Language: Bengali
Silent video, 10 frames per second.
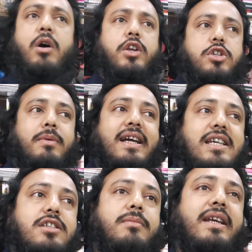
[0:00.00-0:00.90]
অনেক সময়
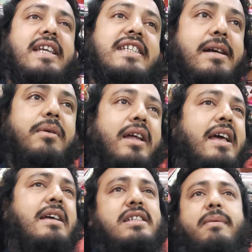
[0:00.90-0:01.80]
কাস্টমার নিজেই বলে
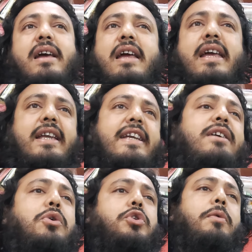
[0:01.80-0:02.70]
যে ভাই
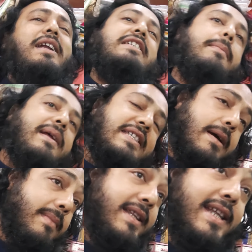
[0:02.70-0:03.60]
এডিটিং করতে হবে না যেমনি আছে
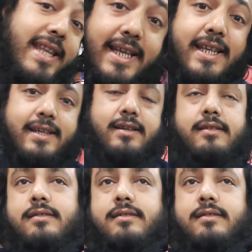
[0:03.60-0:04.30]
এমনিতেই দিয়ে দেন